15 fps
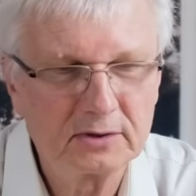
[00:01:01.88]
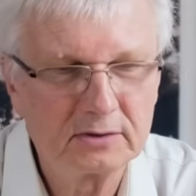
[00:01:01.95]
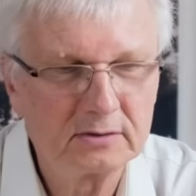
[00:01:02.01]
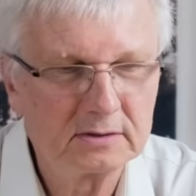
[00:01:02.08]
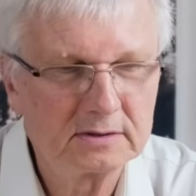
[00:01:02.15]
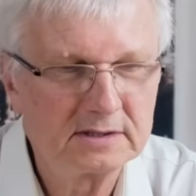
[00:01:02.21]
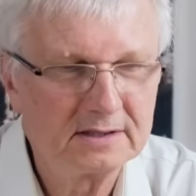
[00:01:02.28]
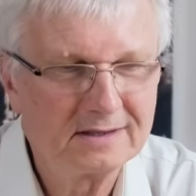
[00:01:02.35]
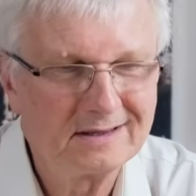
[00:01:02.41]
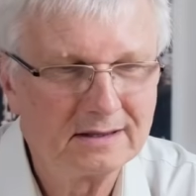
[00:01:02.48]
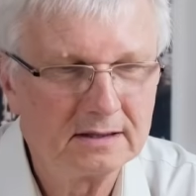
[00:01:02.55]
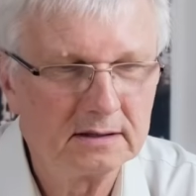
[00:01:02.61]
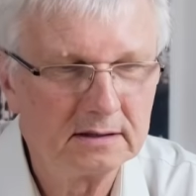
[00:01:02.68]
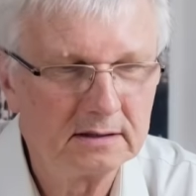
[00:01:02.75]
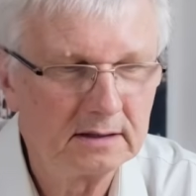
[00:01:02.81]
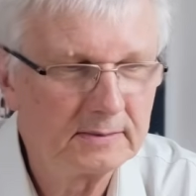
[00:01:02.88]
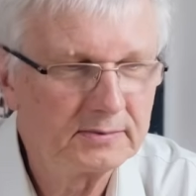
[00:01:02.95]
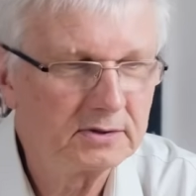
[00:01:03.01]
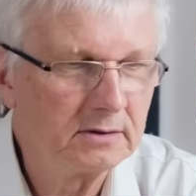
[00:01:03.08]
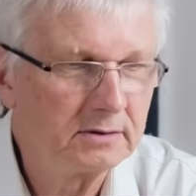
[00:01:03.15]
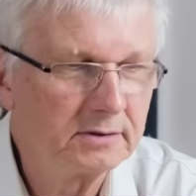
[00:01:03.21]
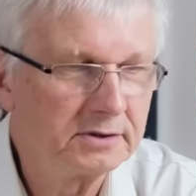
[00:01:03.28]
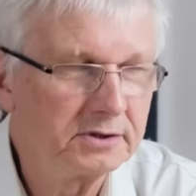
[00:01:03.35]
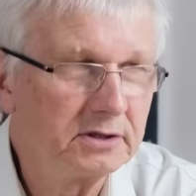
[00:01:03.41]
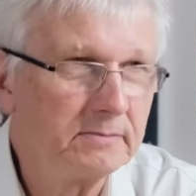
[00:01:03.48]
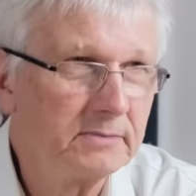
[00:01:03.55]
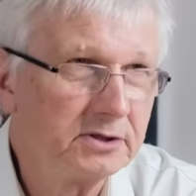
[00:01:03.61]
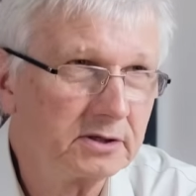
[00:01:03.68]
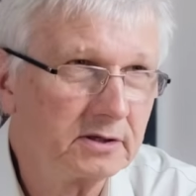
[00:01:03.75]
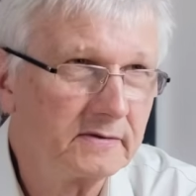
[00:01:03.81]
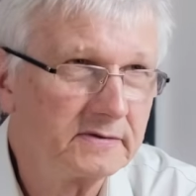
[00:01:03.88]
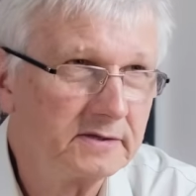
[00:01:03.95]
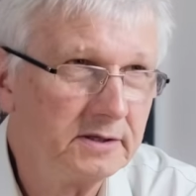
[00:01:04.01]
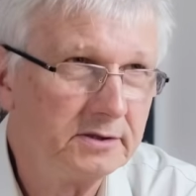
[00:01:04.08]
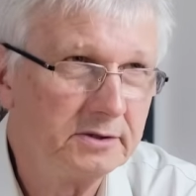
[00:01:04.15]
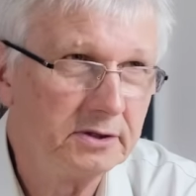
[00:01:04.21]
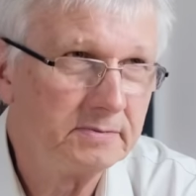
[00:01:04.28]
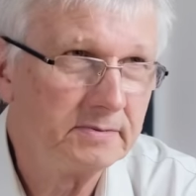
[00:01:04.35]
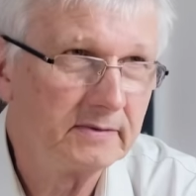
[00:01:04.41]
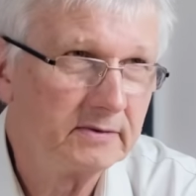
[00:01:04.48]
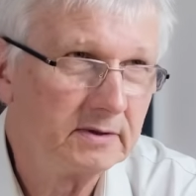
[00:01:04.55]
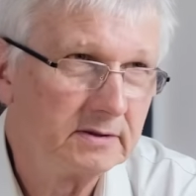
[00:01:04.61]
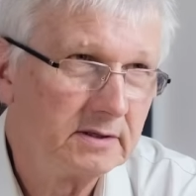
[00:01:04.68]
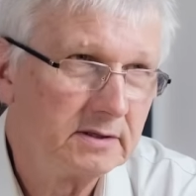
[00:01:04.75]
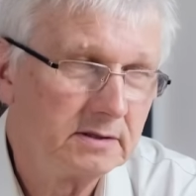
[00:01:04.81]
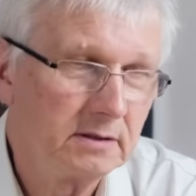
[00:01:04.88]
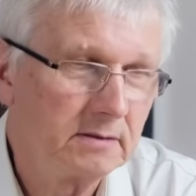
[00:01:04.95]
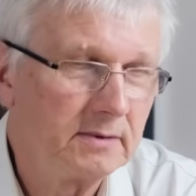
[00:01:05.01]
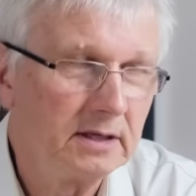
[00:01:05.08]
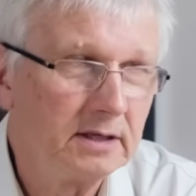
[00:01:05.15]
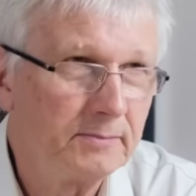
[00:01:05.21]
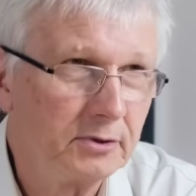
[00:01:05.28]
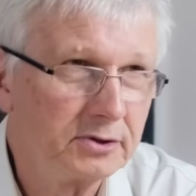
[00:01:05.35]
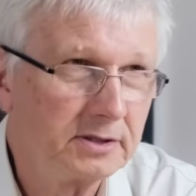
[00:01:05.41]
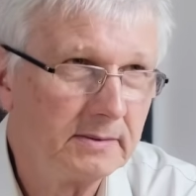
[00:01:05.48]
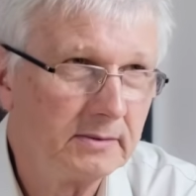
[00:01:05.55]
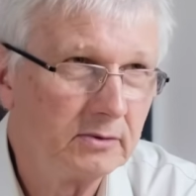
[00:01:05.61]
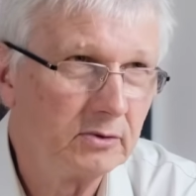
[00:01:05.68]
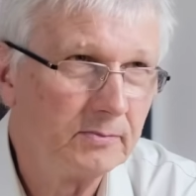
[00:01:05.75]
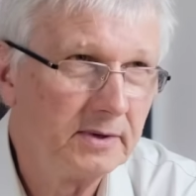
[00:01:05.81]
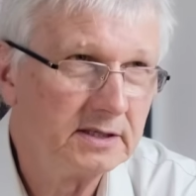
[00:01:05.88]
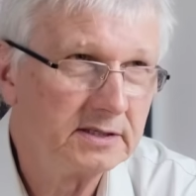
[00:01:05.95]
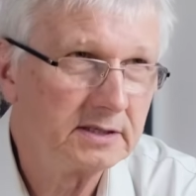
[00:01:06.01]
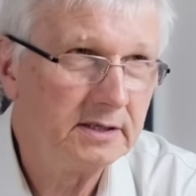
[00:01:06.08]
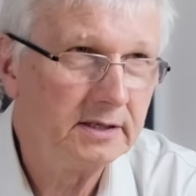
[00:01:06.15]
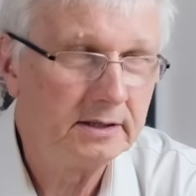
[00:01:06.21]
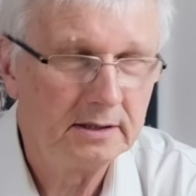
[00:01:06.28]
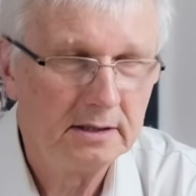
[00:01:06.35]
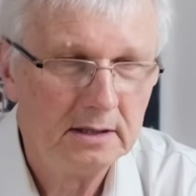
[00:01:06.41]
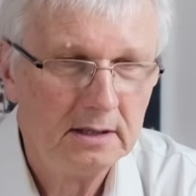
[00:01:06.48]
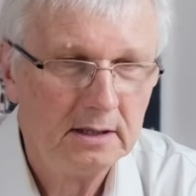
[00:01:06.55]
produkcja absolutnie się nie ma czego wstydzić, prawda? To jest normalny poziom europejski.